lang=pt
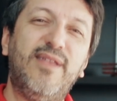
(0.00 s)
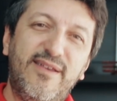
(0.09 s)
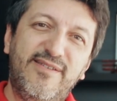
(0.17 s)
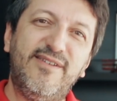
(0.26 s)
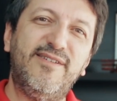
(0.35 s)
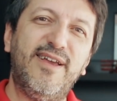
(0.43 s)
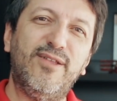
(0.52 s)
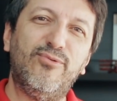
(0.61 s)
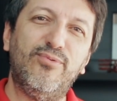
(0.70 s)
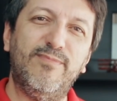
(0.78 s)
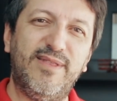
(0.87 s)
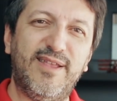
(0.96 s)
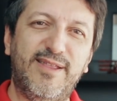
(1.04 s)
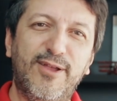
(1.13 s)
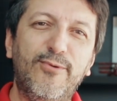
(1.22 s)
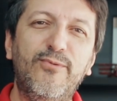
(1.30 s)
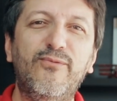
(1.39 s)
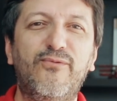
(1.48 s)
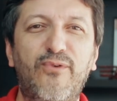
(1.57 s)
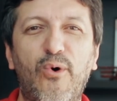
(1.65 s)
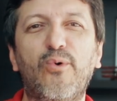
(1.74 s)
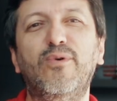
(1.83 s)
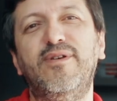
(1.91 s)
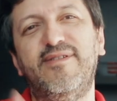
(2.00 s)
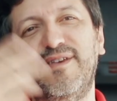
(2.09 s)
desse jeito, entendeu? Fogo de